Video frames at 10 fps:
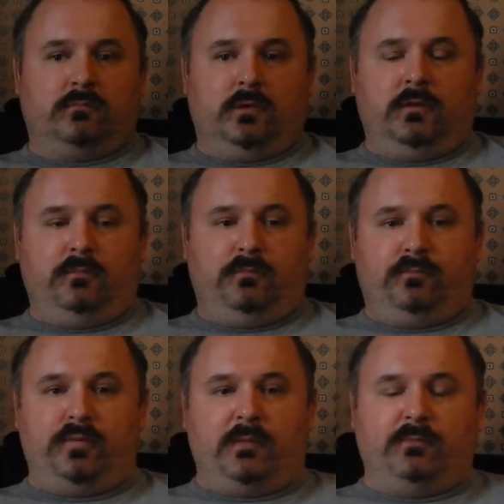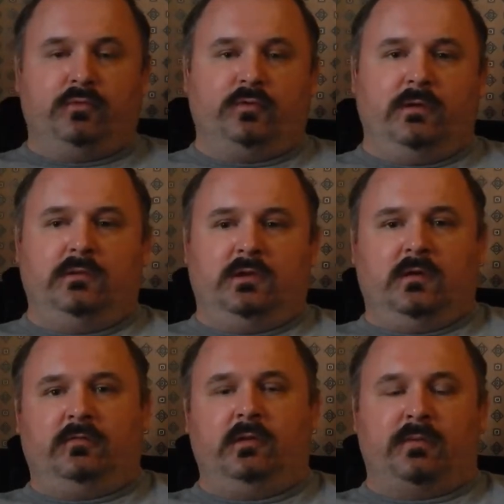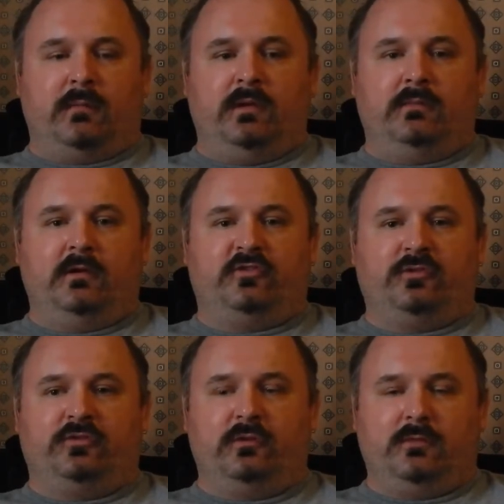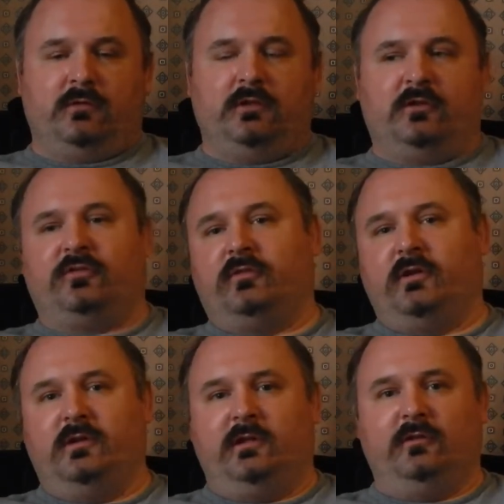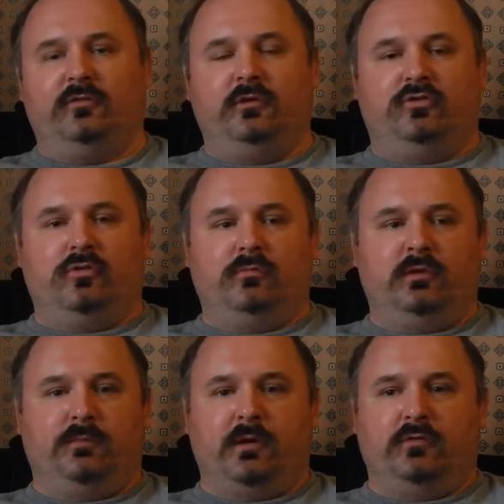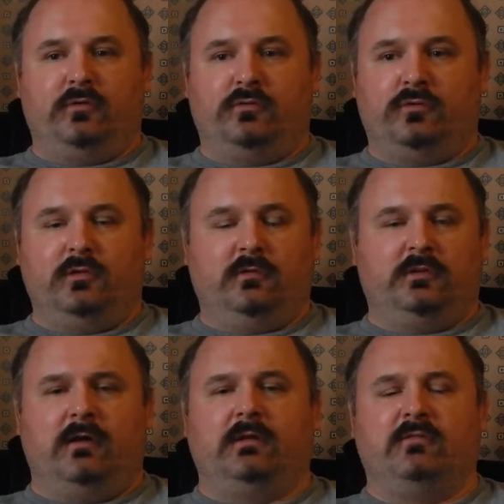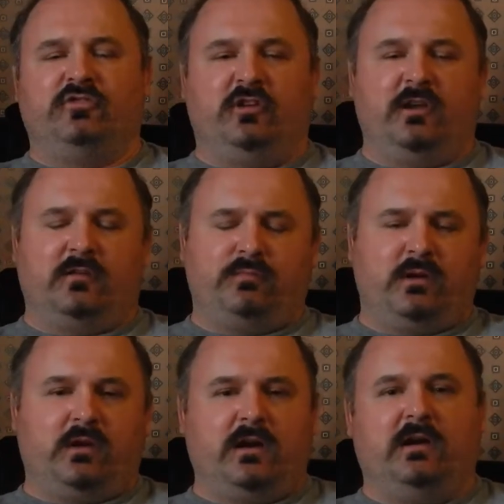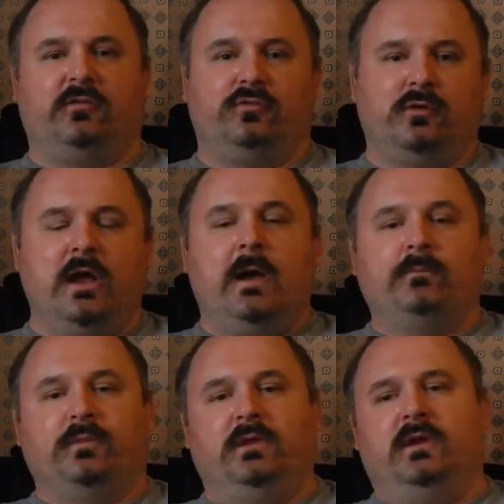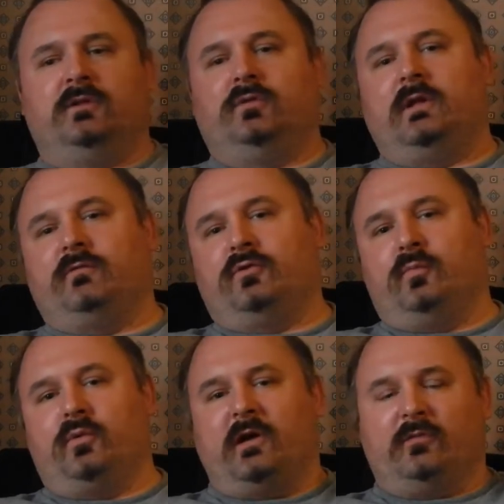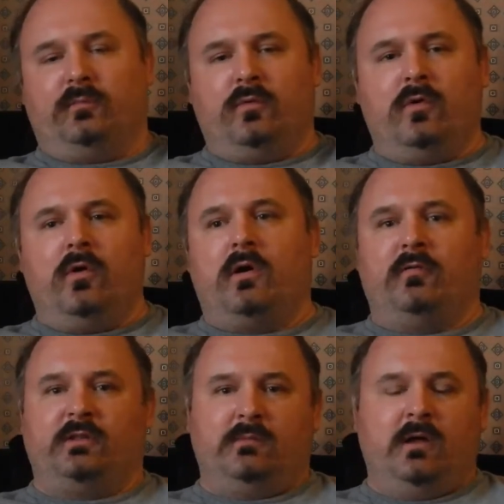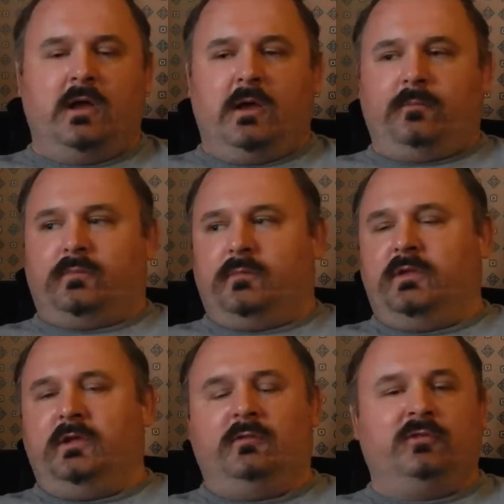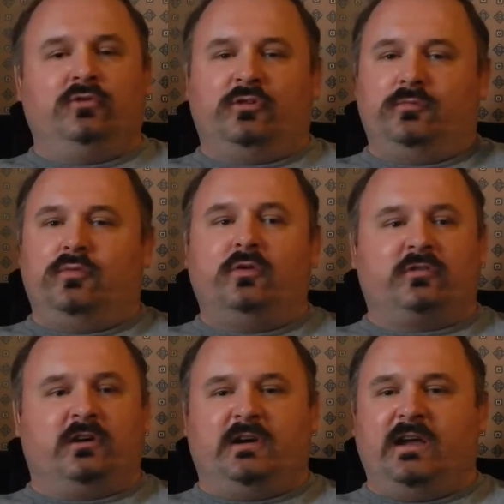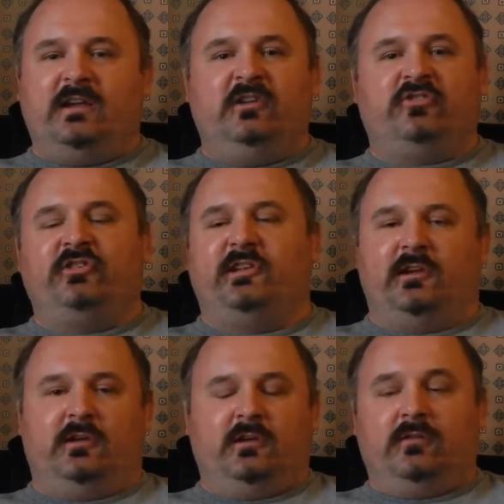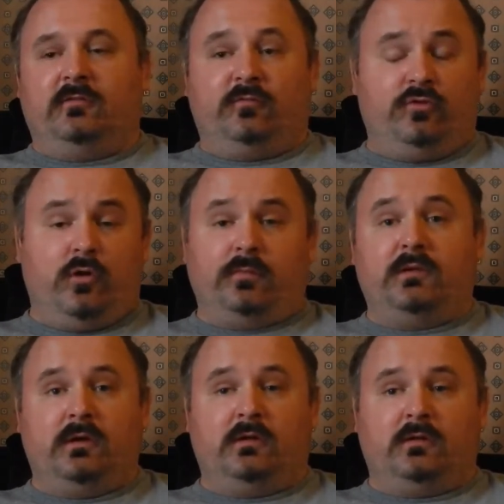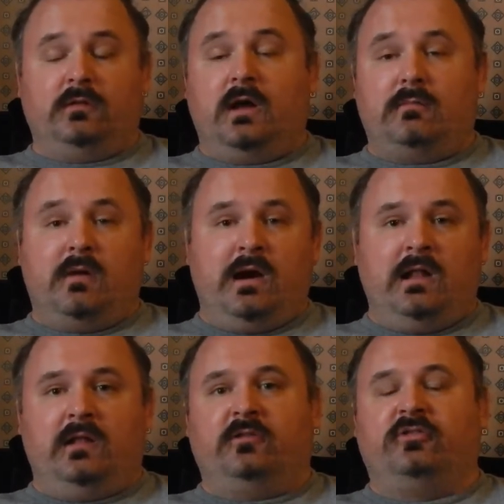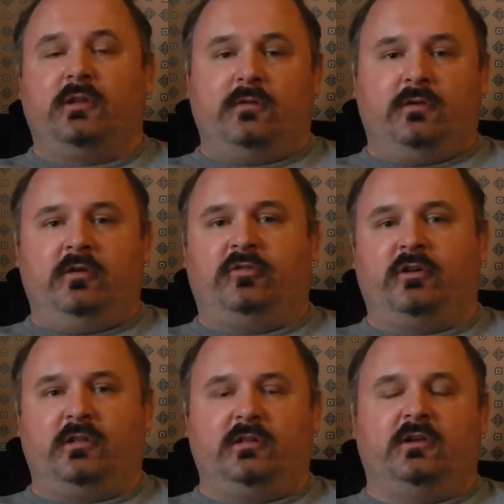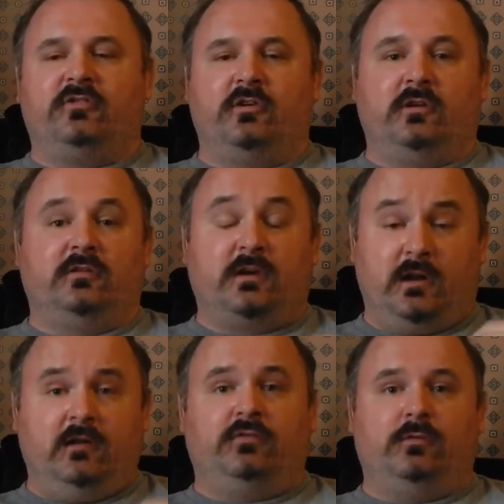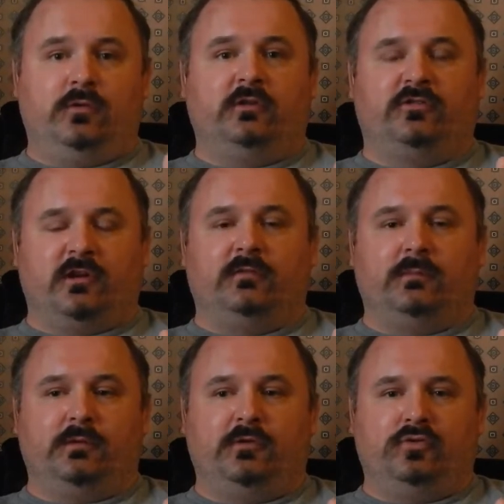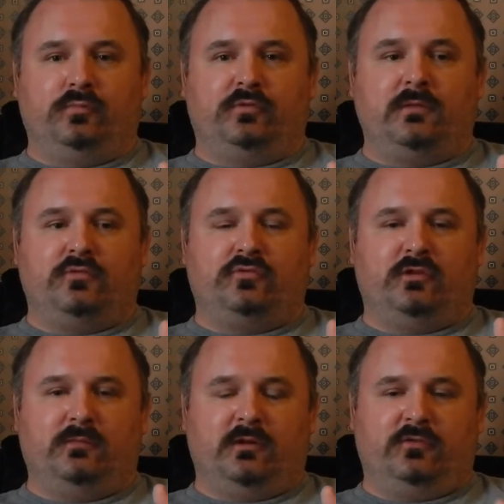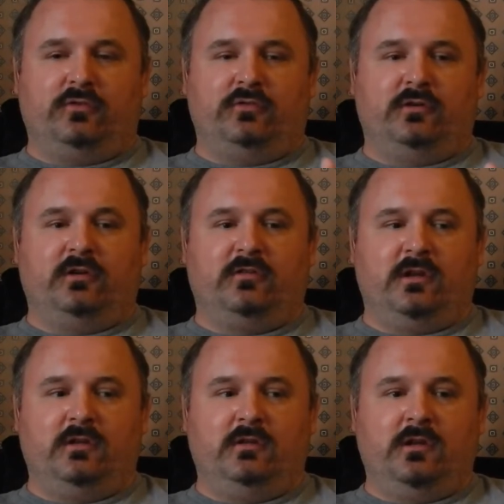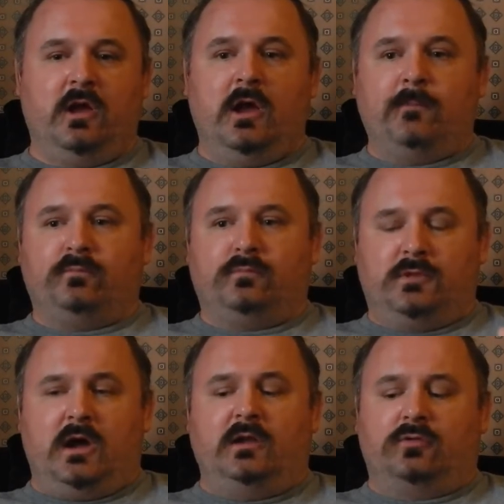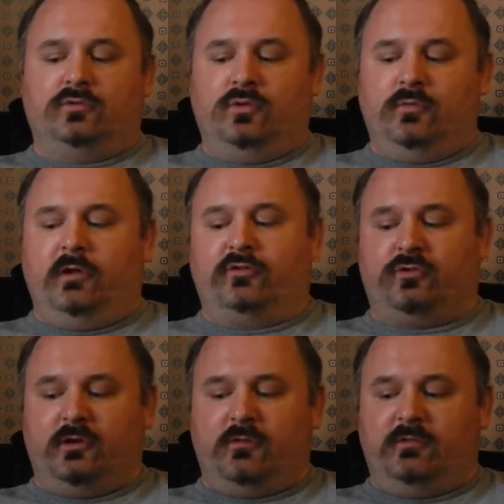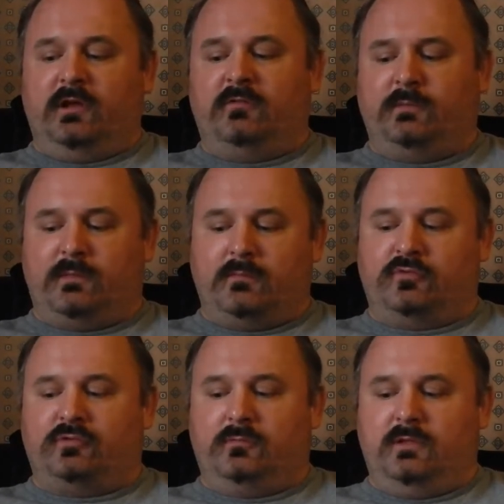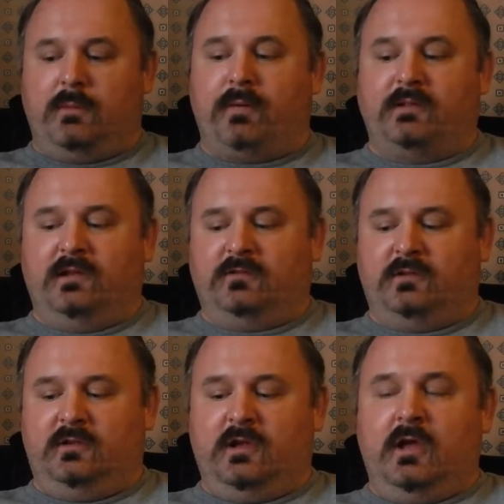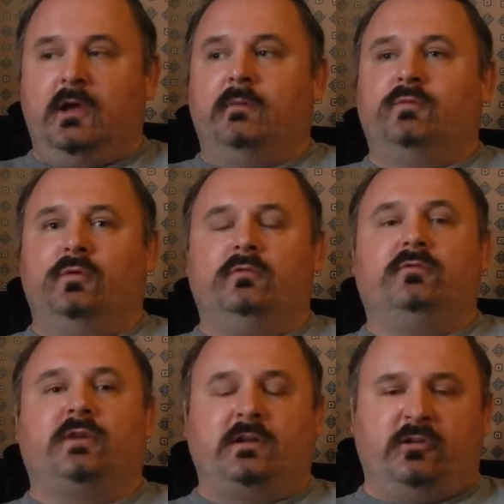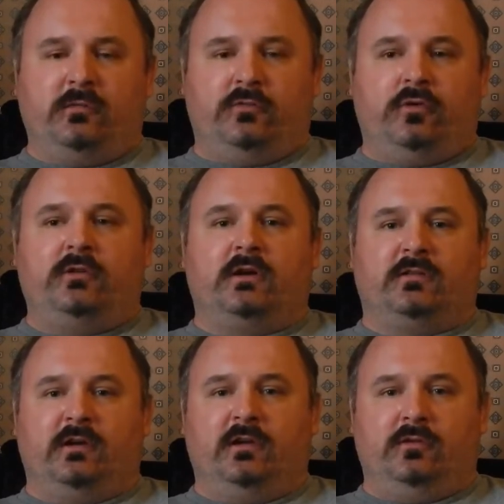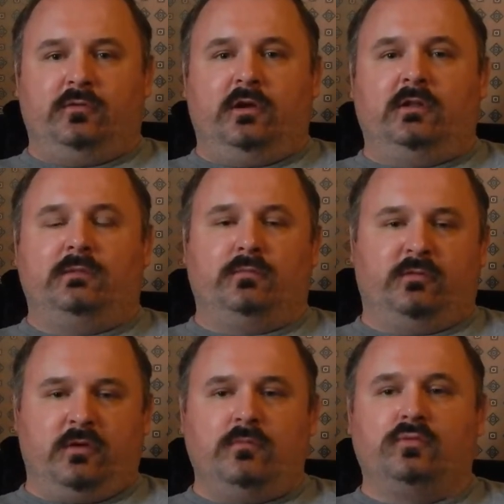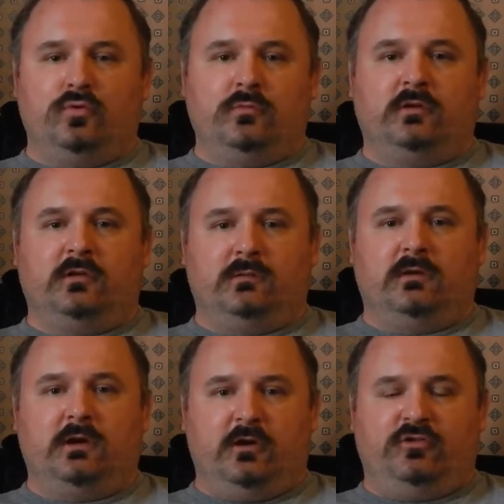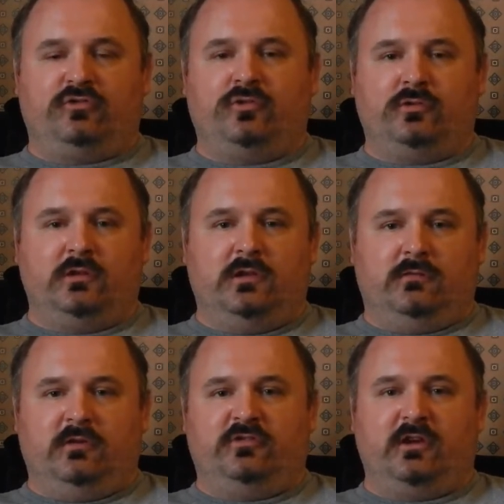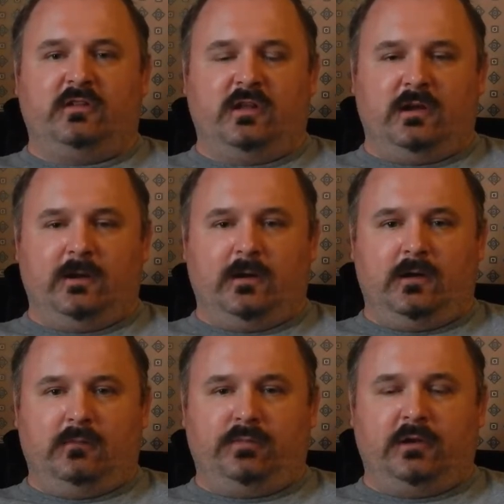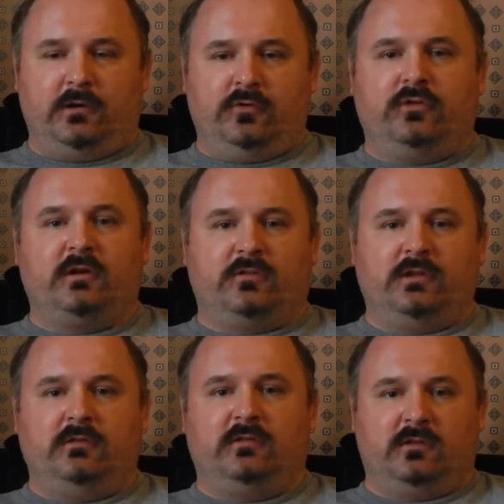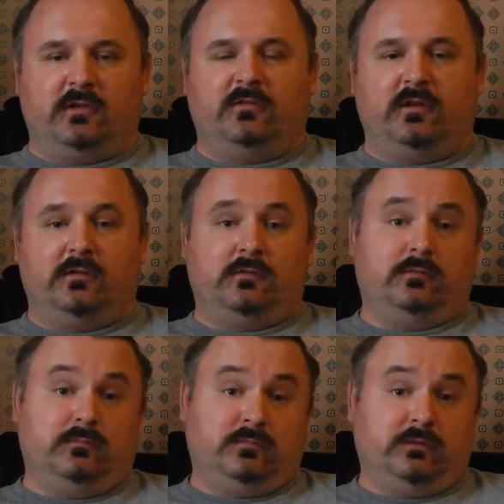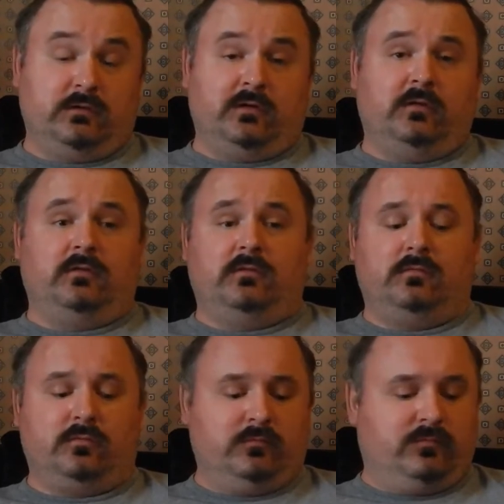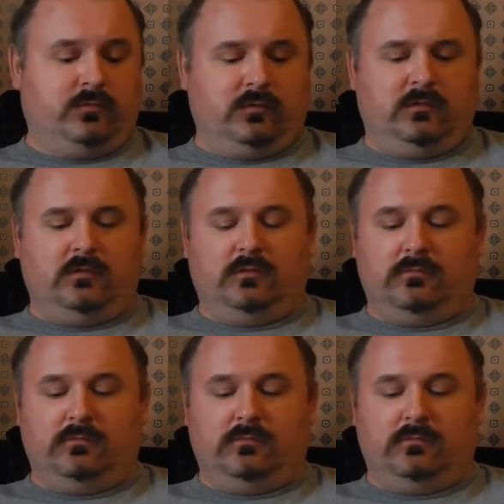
и пять минут времени я все проблемы решил, занимаюсь дальше своей деятельностью, ни о чем не парюсь. То есть не выставляю там очередях в сберкассу, не еду там в группу разборов, там, мне не выносят мозг гаишники. Все, понимаете, нормальное человеческое отношение. Скорее всего, я штраф заплачу, потому что я добросовестный гражданин. Да, я тут не уверен, что я виноват, потому что меня подрезали, ну, конечно, все это накосорил я. Надо бы мне самому думать, на желтый не выезжать на перекресток, остановиться и дождаться. Согласитесь, в общем, все